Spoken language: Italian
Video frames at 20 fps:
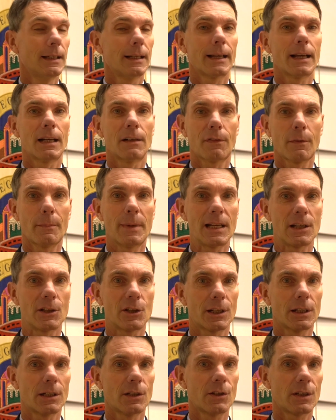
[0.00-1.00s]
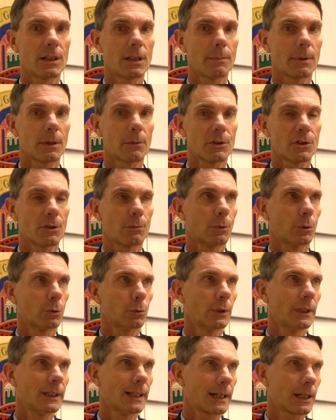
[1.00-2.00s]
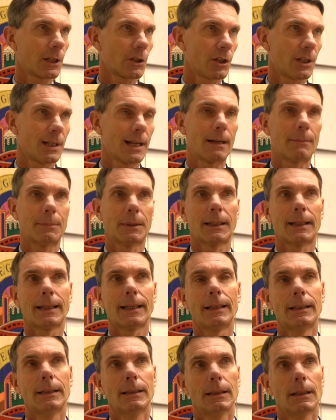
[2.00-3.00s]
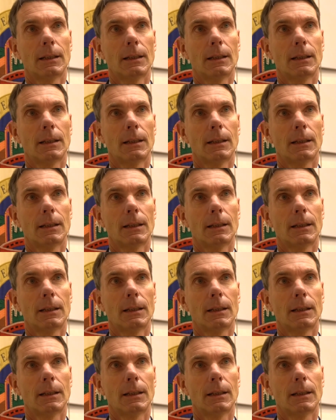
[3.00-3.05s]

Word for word: e alla famiglia Giannesini per questa opportunità che ci dà, perché